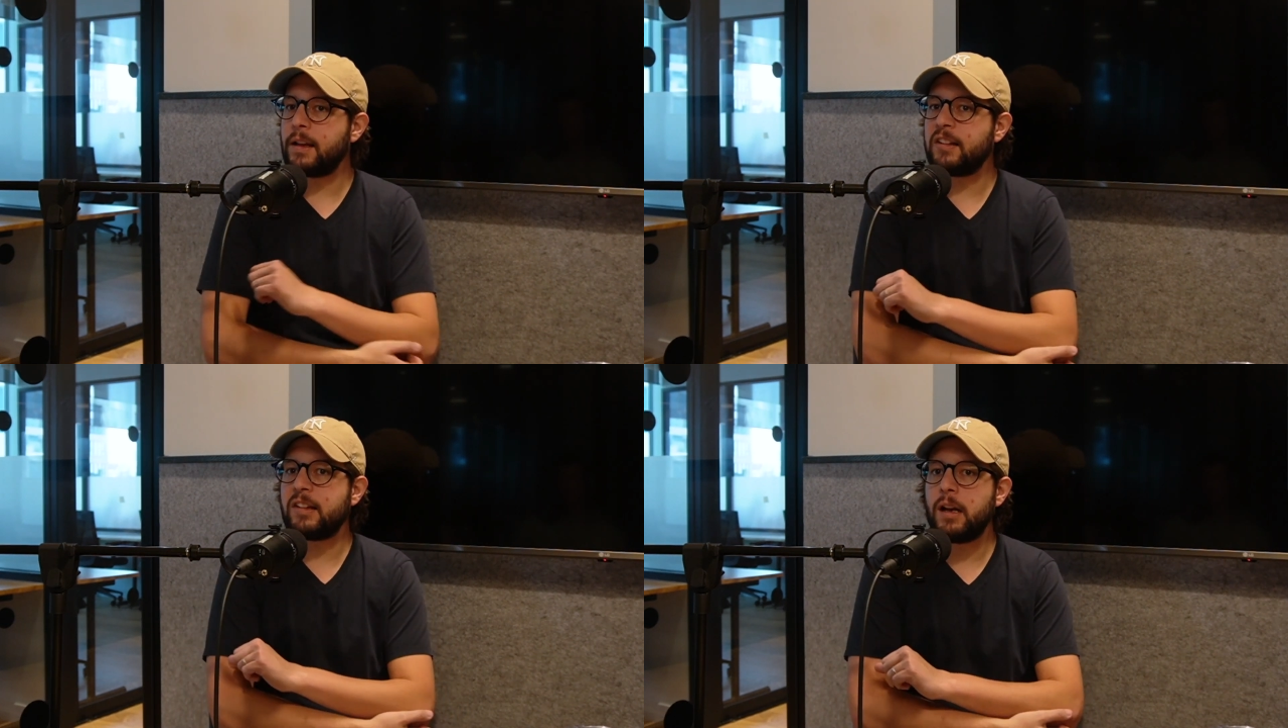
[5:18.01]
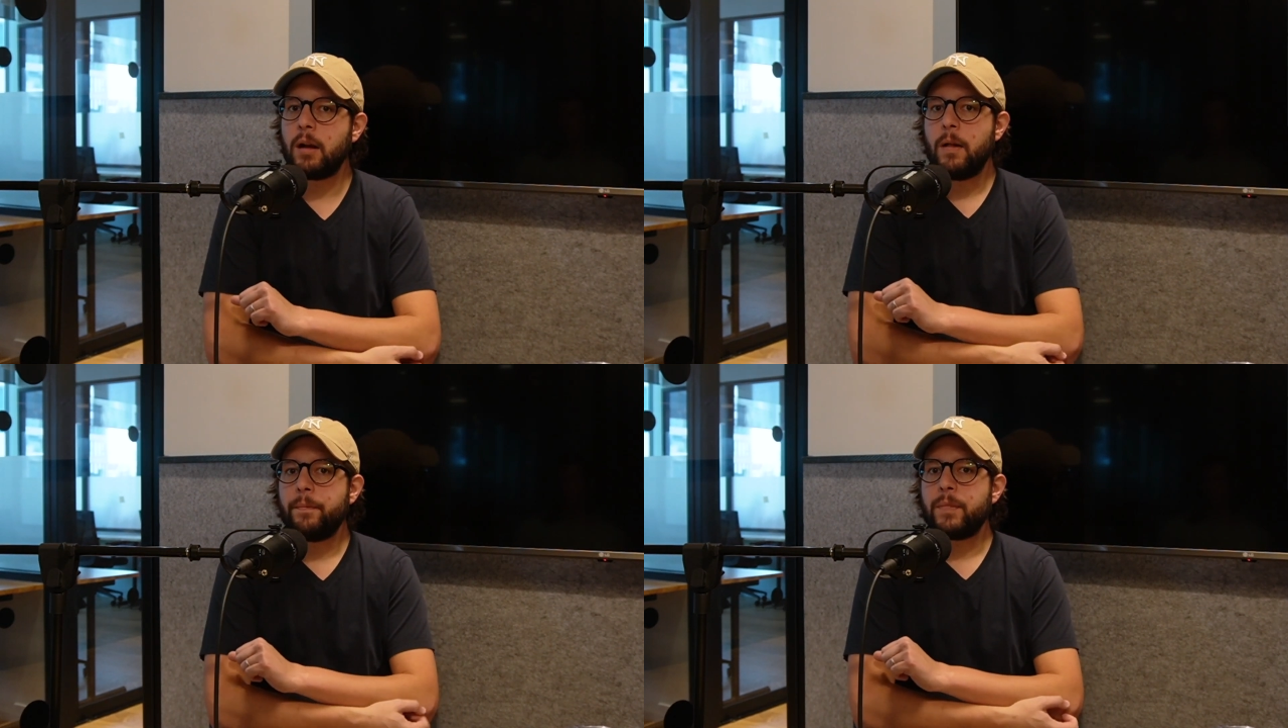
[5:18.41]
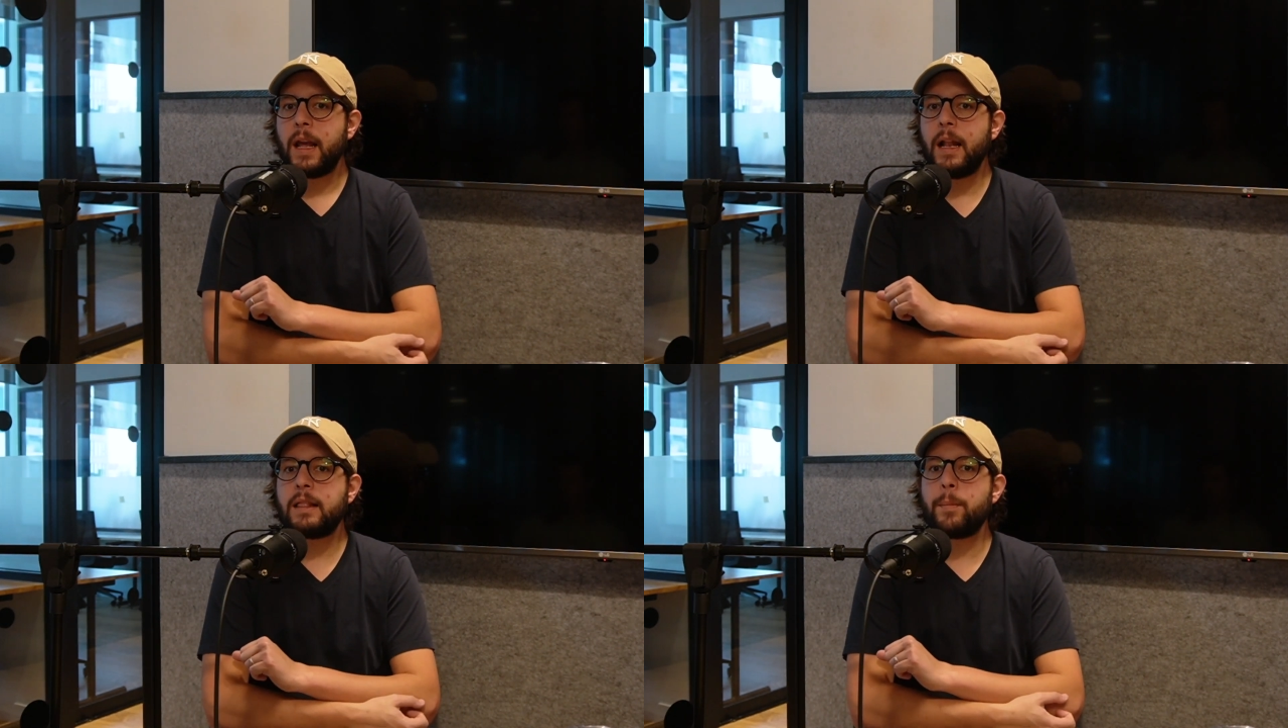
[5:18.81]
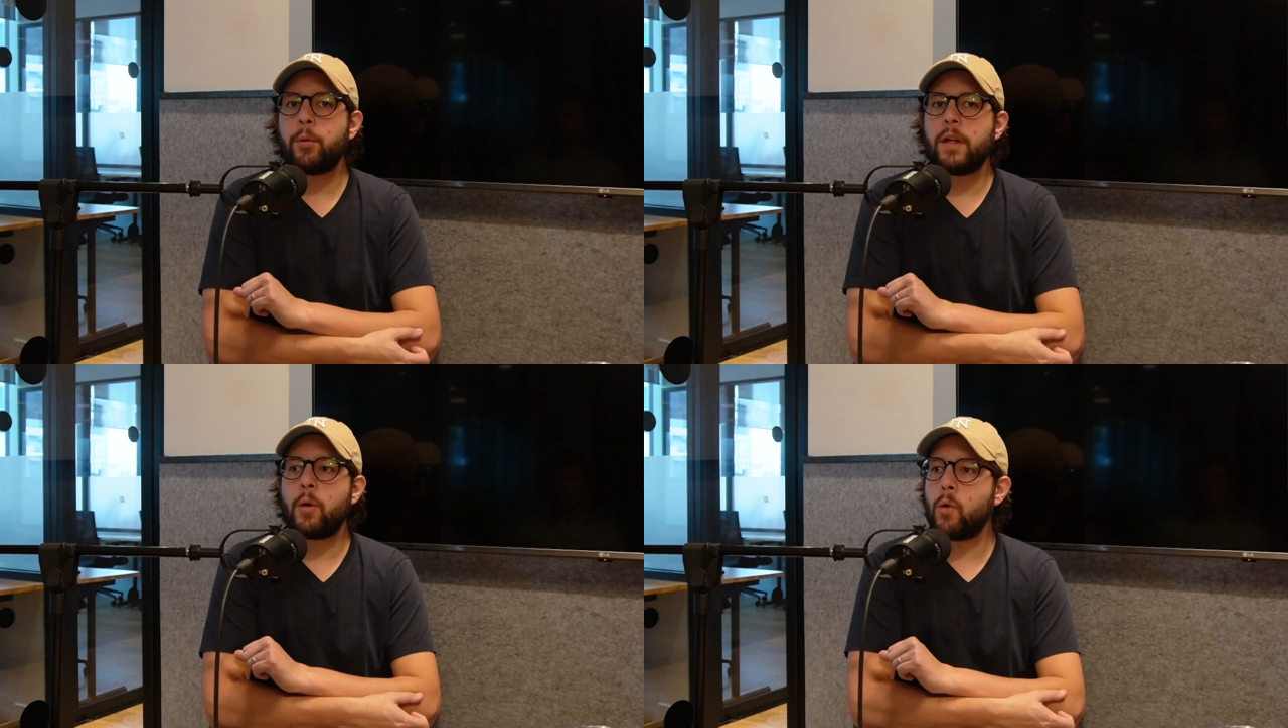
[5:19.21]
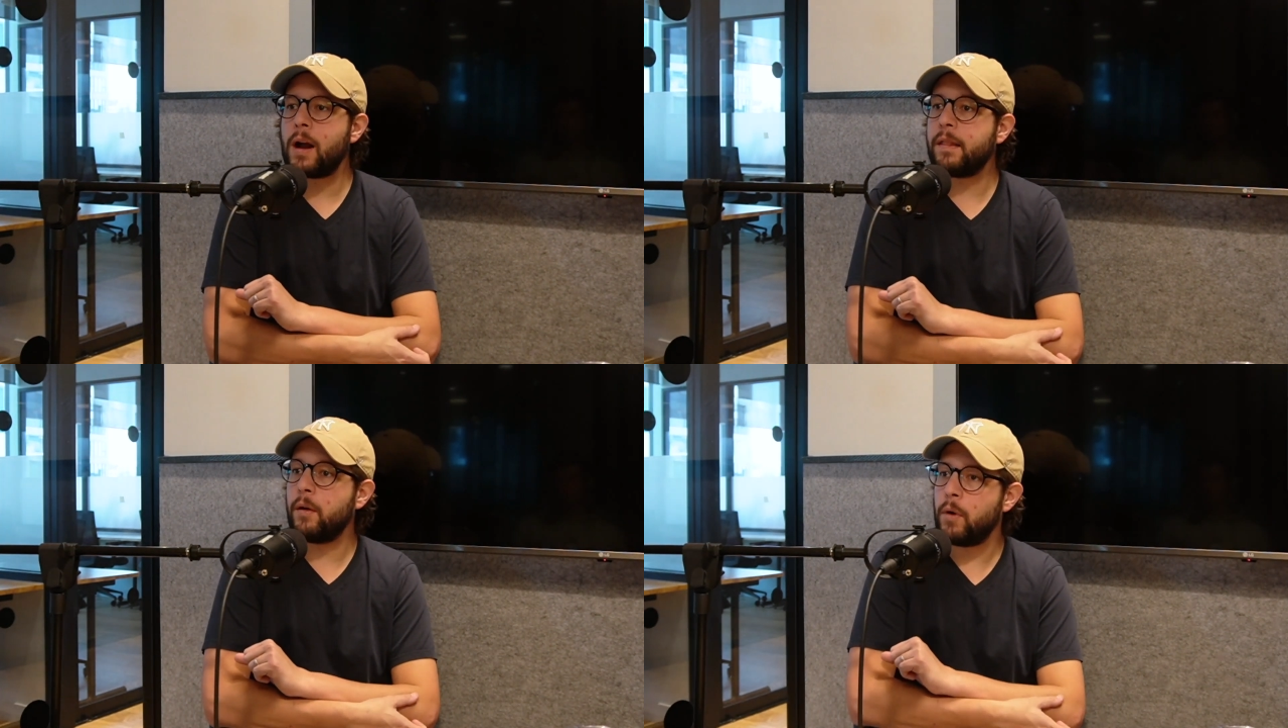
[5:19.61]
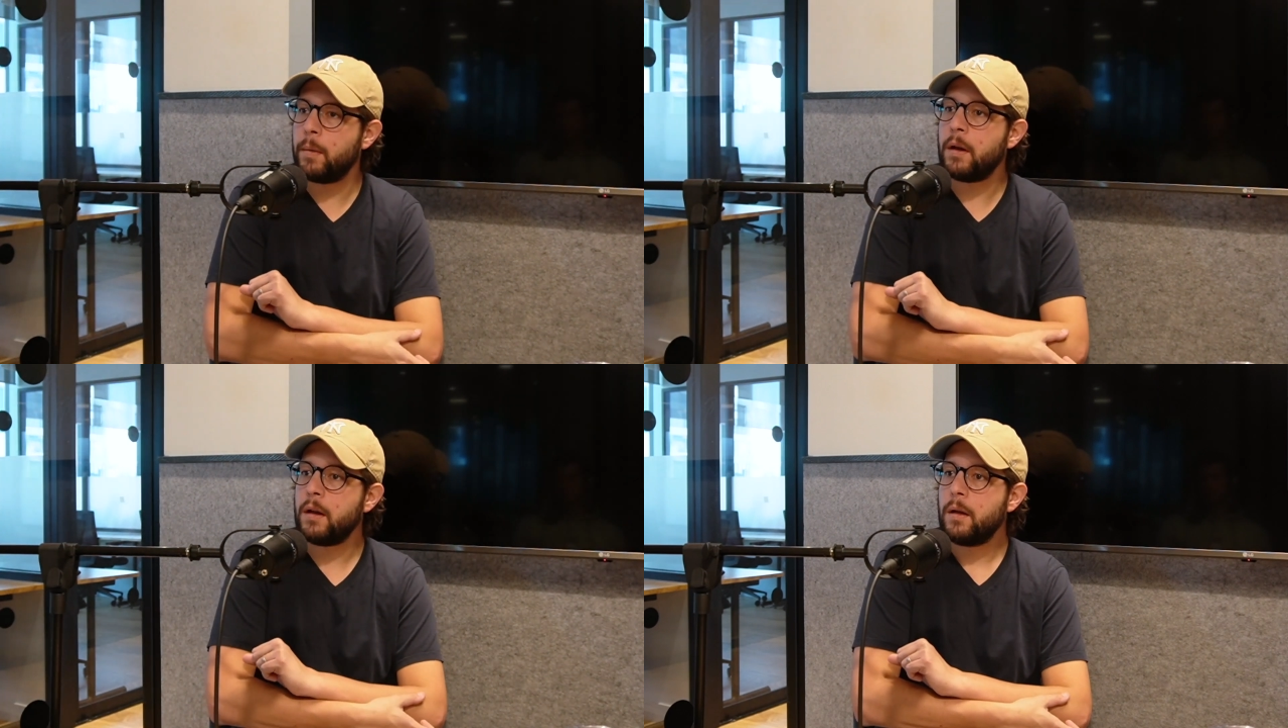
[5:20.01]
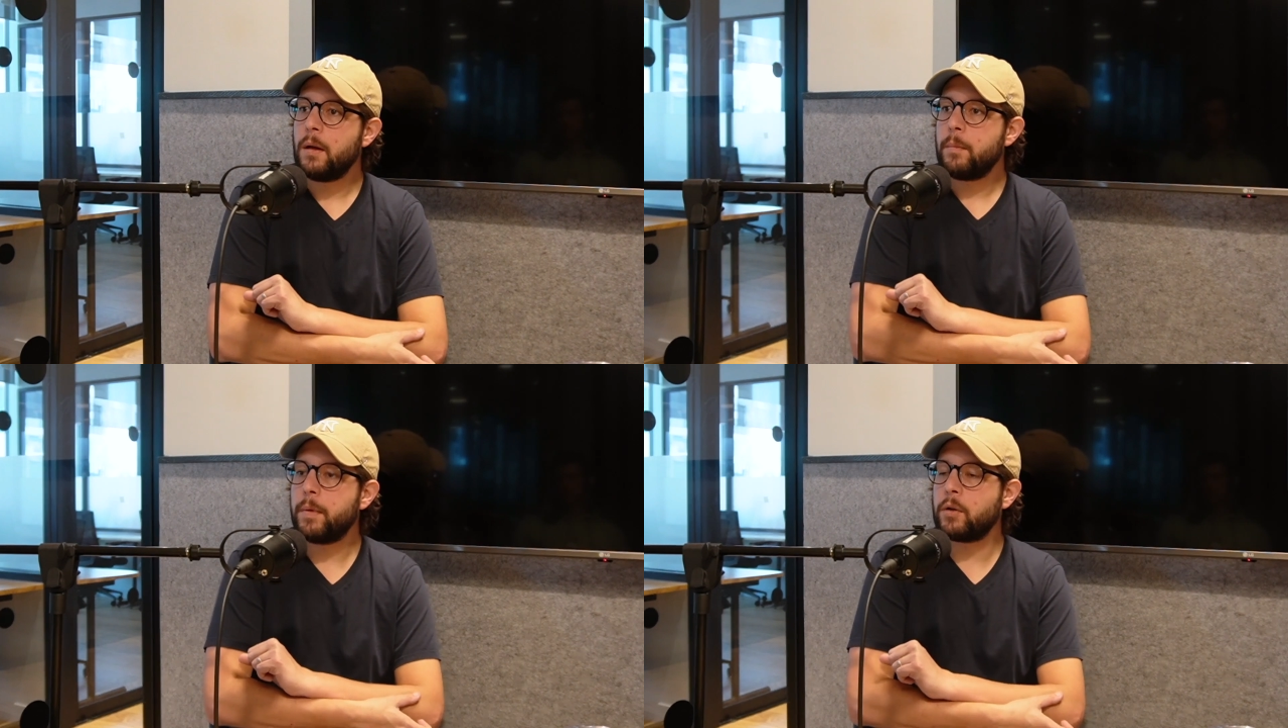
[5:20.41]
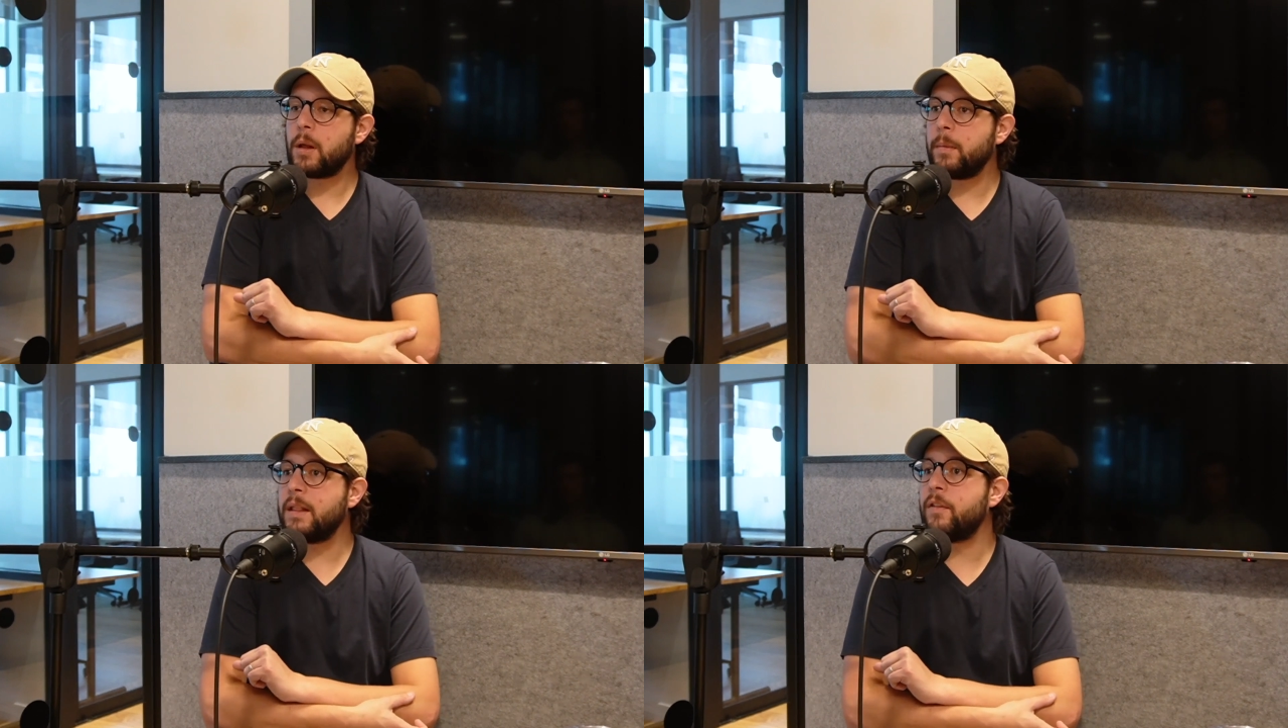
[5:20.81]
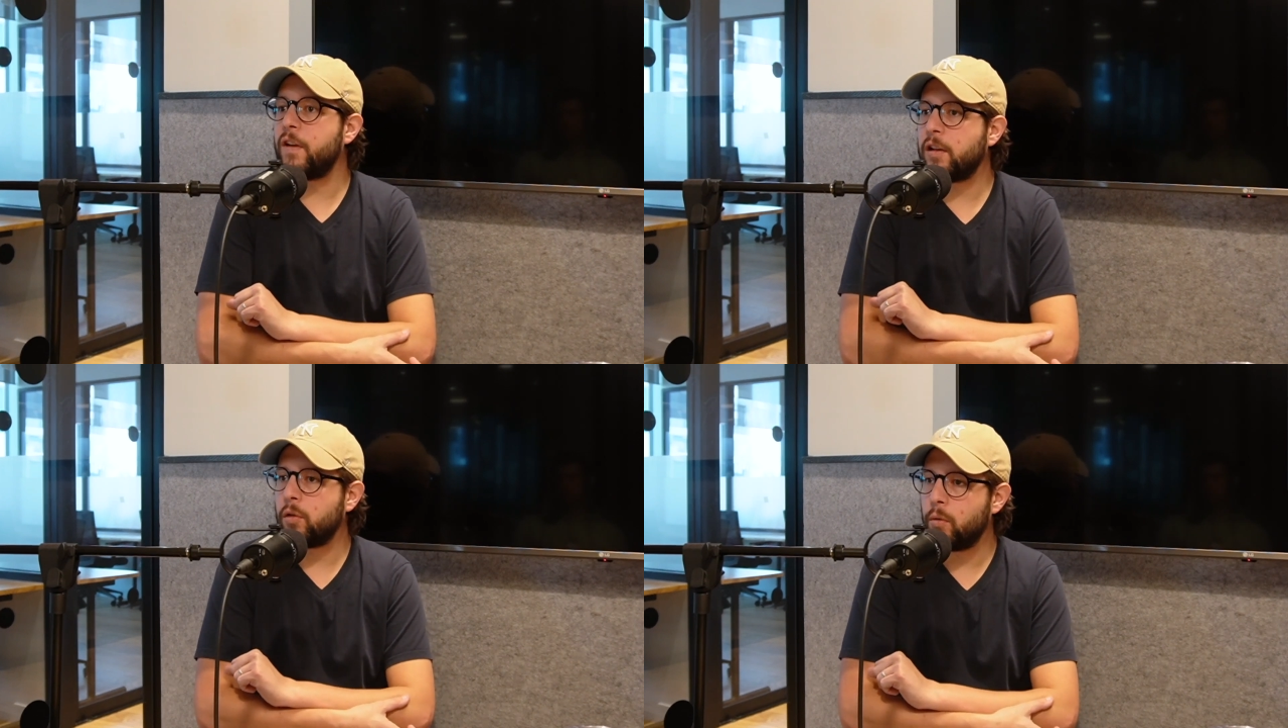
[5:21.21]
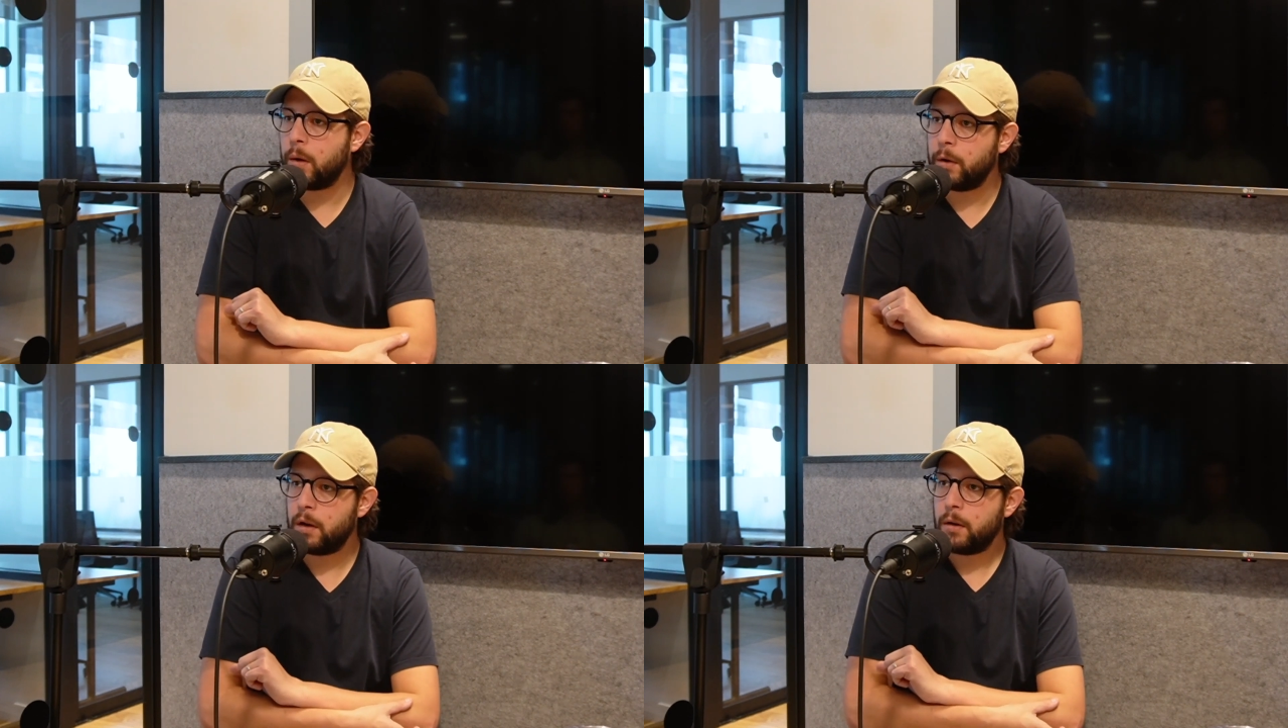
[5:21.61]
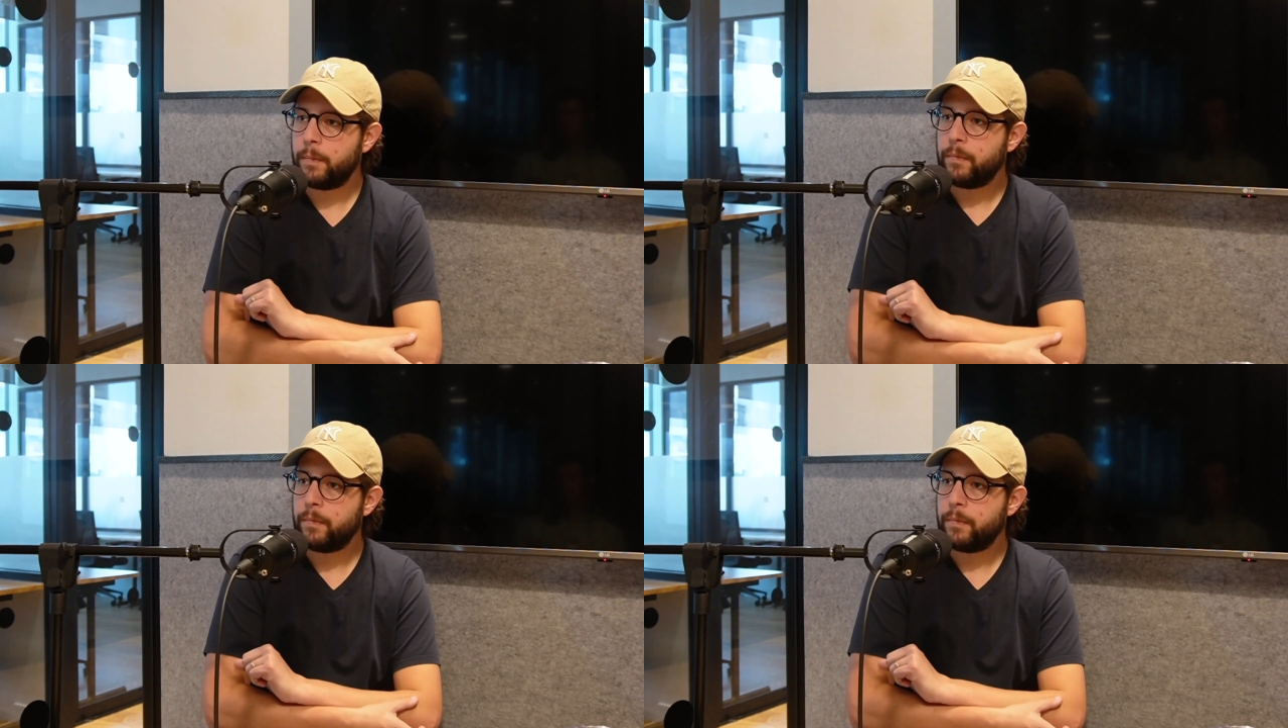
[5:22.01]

Es decir, él te podía jugar de 9, pero también de falso 9.